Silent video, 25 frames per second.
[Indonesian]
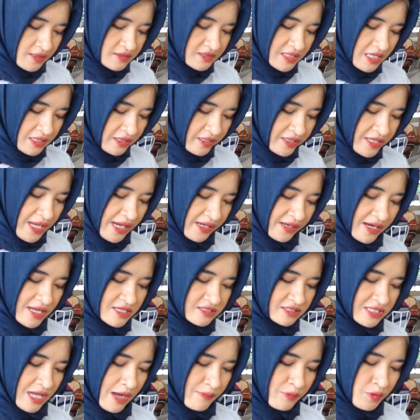santannya
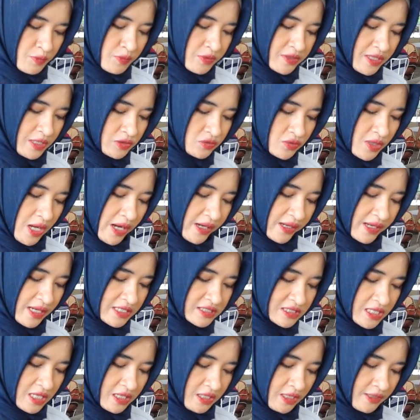kerasa, bumbunya juga
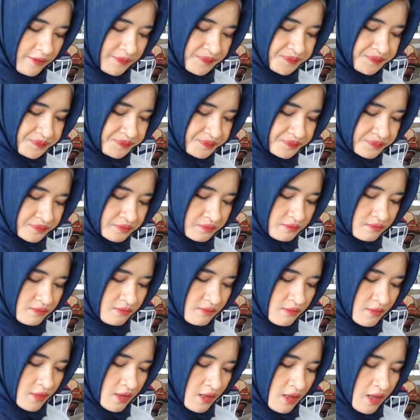kerasa nih.
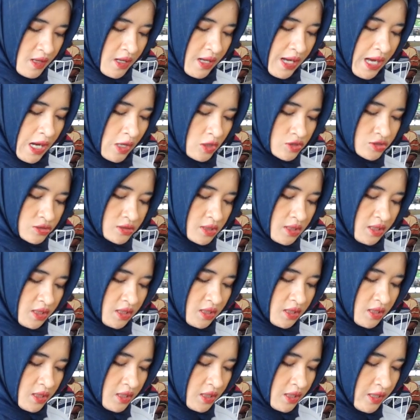Kalau
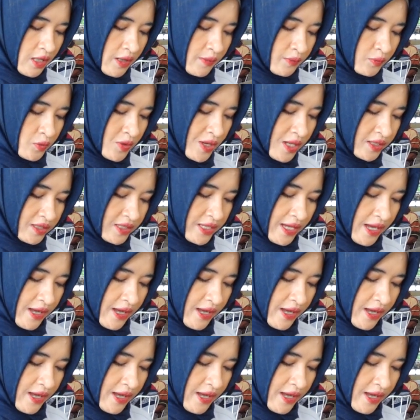uh, buat